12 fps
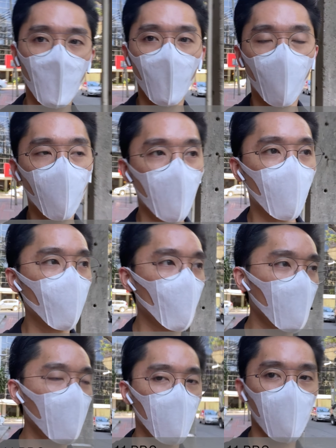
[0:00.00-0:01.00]
หูฟัง True
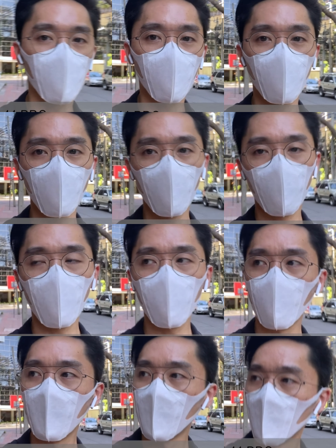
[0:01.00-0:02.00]
Wireless ที่
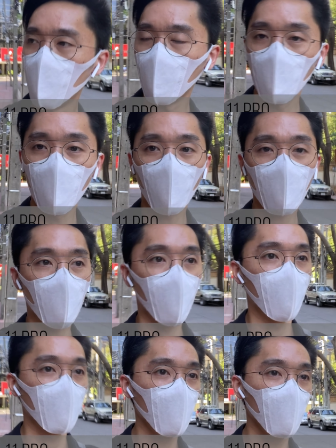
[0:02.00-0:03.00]
มียอดขา
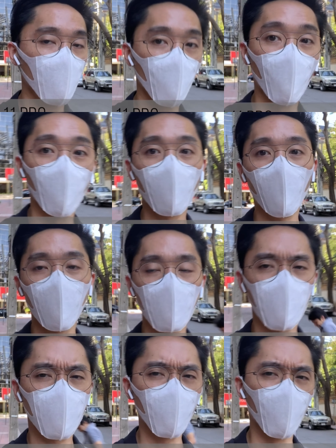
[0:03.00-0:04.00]
ยที่สูงน่า
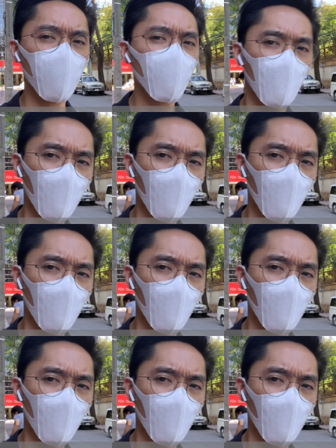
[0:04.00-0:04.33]
จะสูงที่สุด